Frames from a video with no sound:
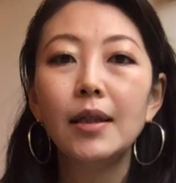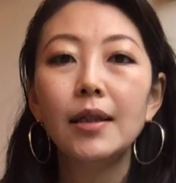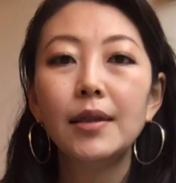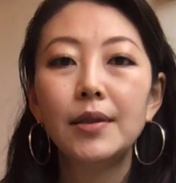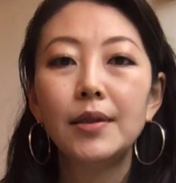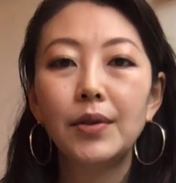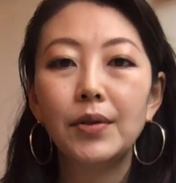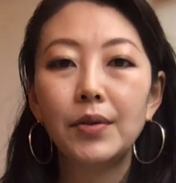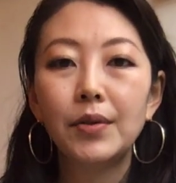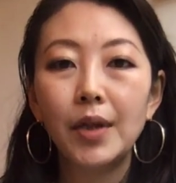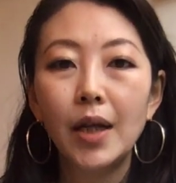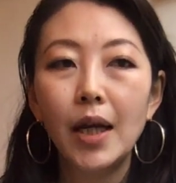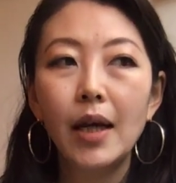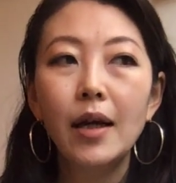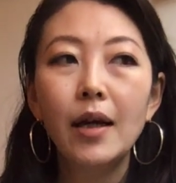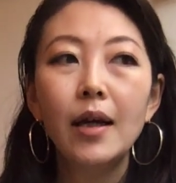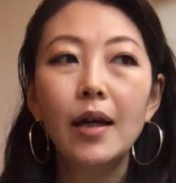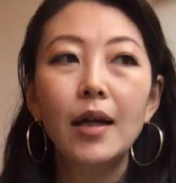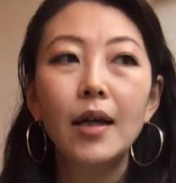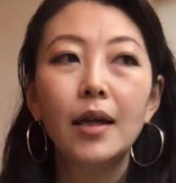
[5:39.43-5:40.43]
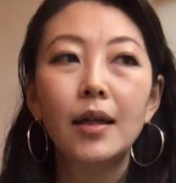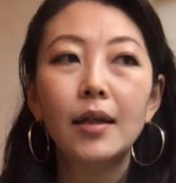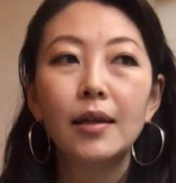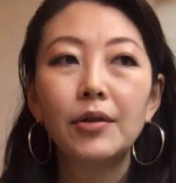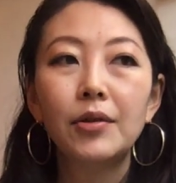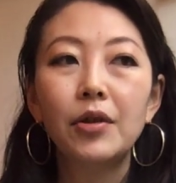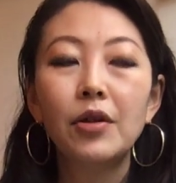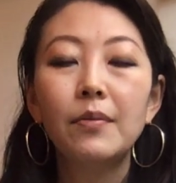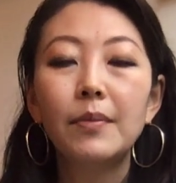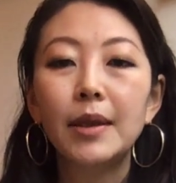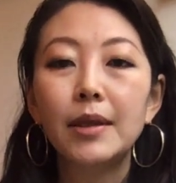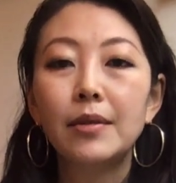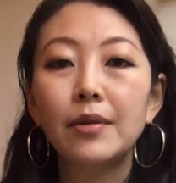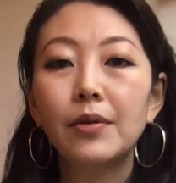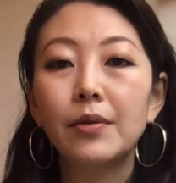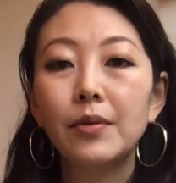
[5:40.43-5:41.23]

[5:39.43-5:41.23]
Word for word: ですよね。例えば